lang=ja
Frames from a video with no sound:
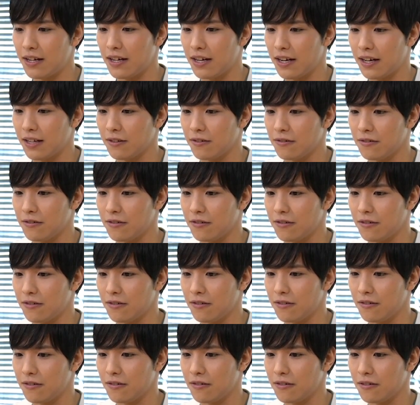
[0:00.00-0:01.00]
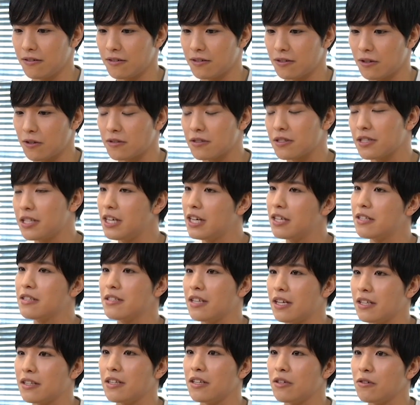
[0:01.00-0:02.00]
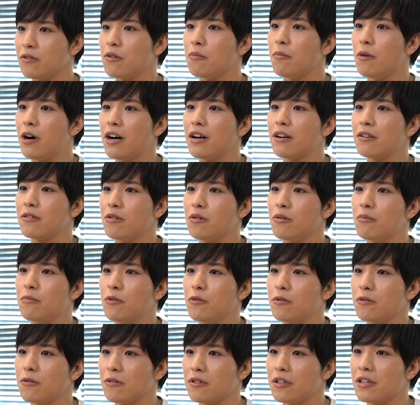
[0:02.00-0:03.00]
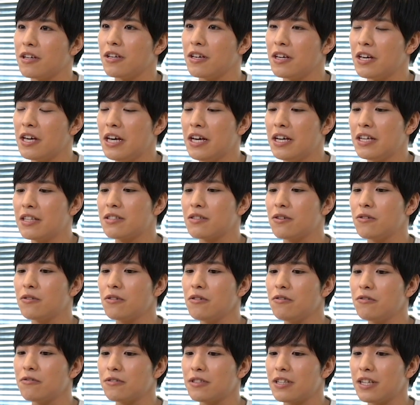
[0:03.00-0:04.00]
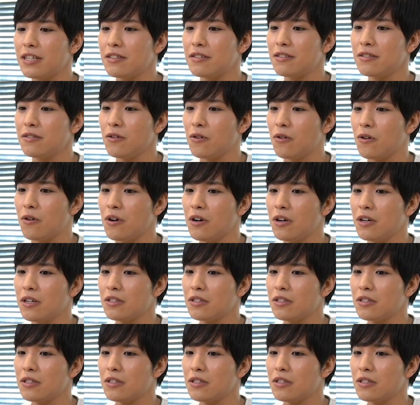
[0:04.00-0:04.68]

あのとっつきやすさっていうのもあると思うのでその2つの